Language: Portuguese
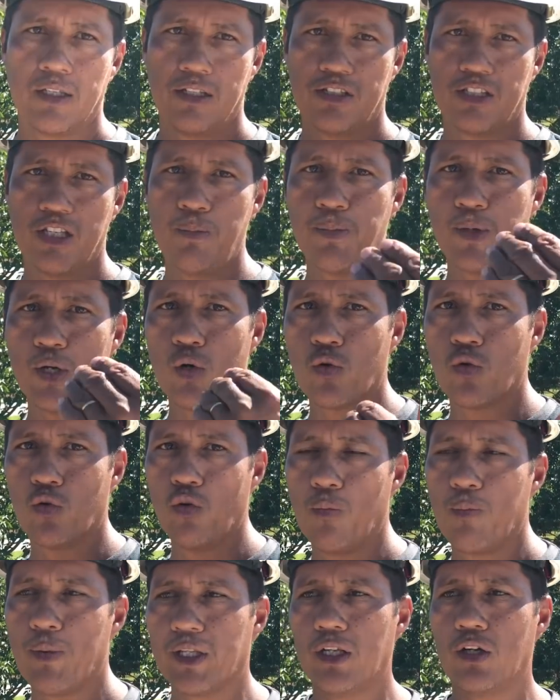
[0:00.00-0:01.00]
Que se
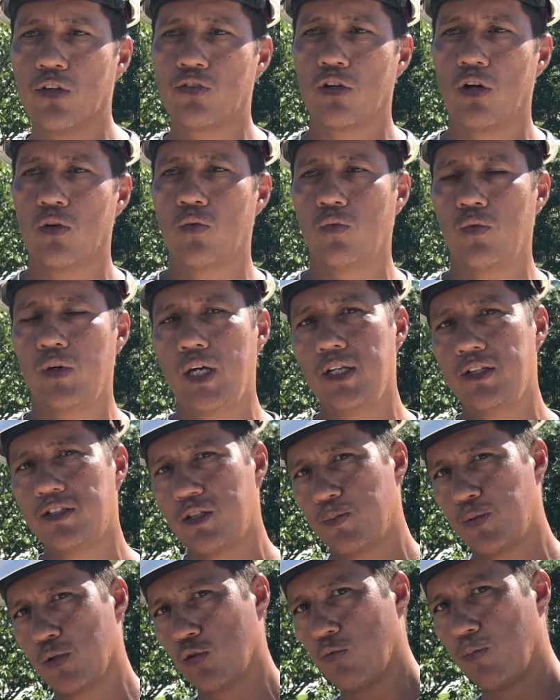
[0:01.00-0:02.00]
preocupa não só com ele,
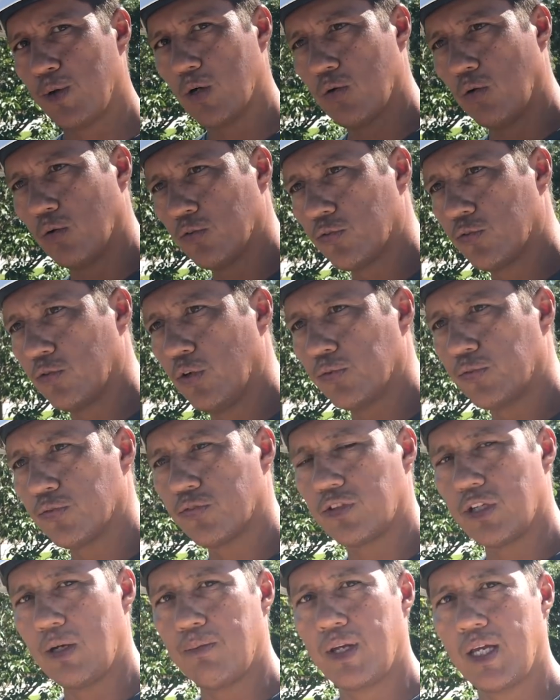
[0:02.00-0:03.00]
se preocupa com os
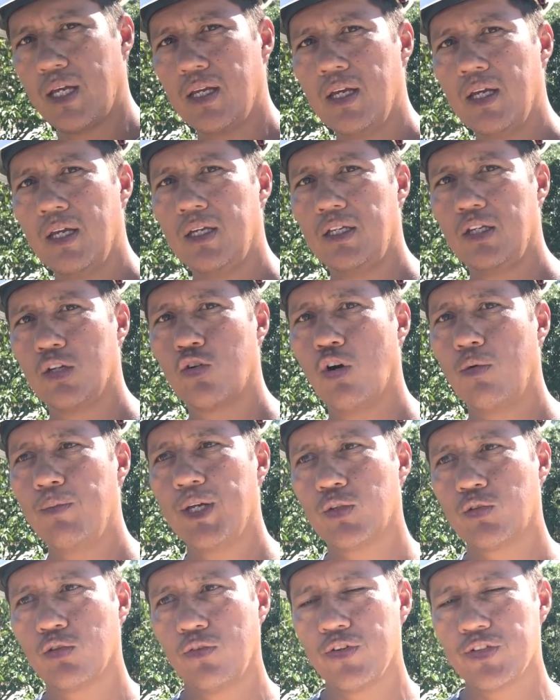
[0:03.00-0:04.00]
outros também e
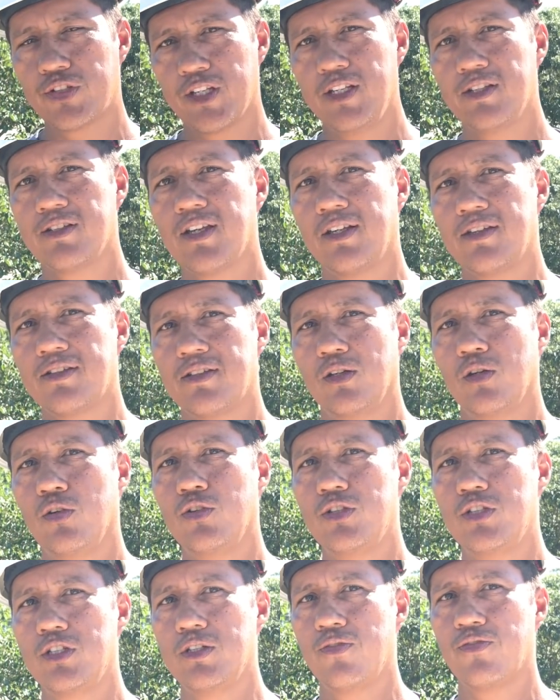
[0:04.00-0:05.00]
comentou: você
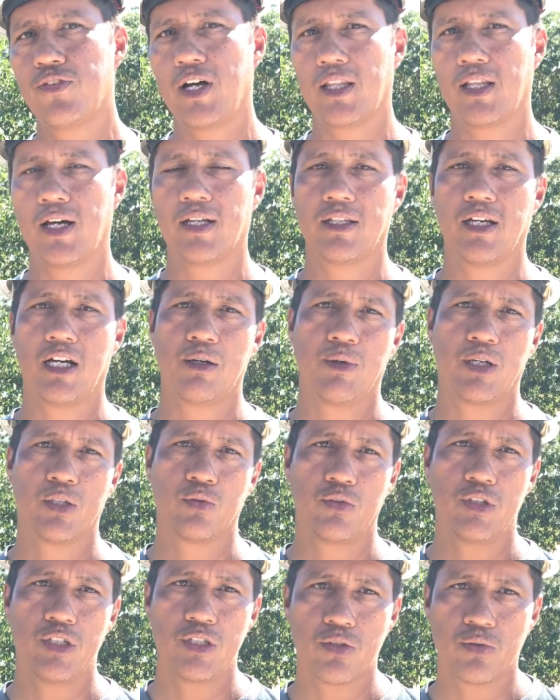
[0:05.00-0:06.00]
esqueceu de falar da
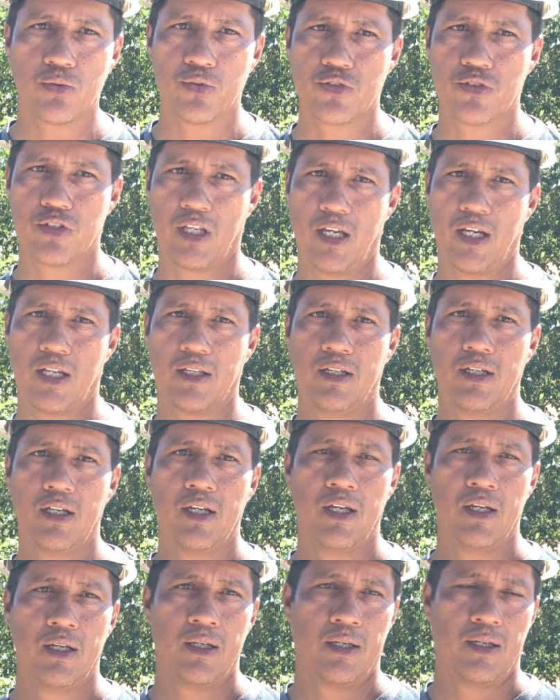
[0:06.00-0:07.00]
armadura de costela.
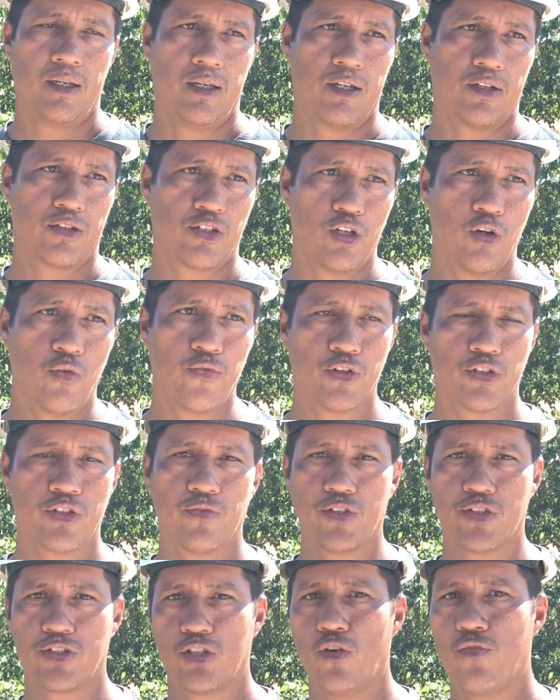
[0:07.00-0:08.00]
É, se eu
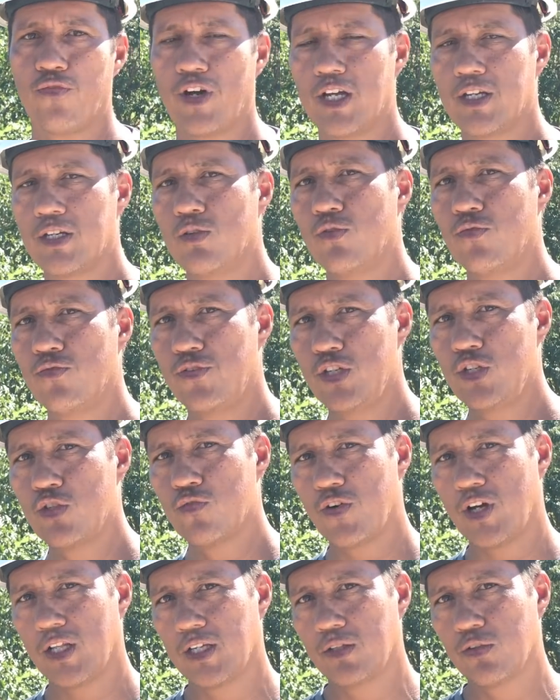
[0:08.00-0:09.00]
fosse você, eu faria um
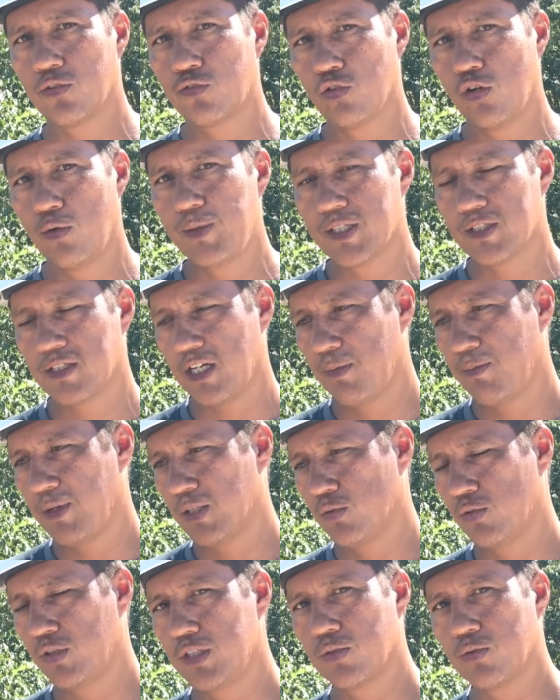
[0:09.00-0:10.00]
vídeo falando sobre essa
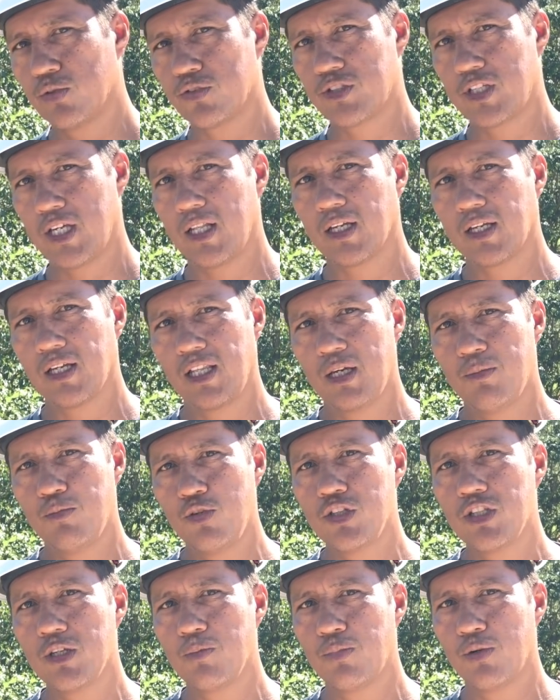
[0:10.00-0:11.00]
armadura de costela, que ela é
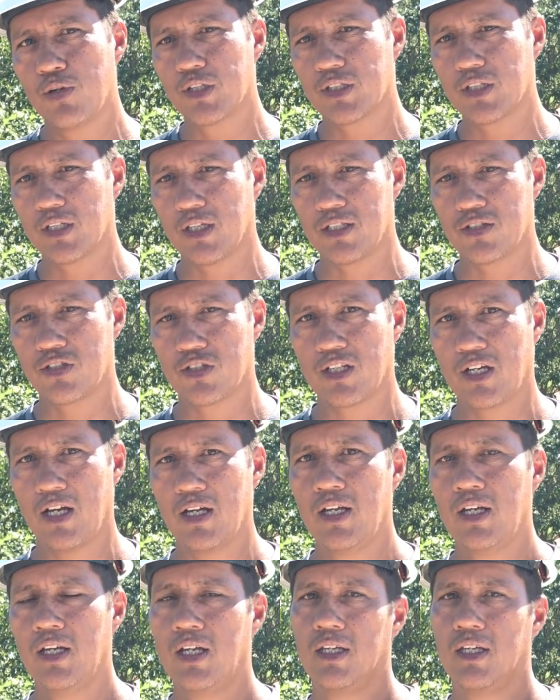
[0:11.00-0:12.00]
muito importante, tá?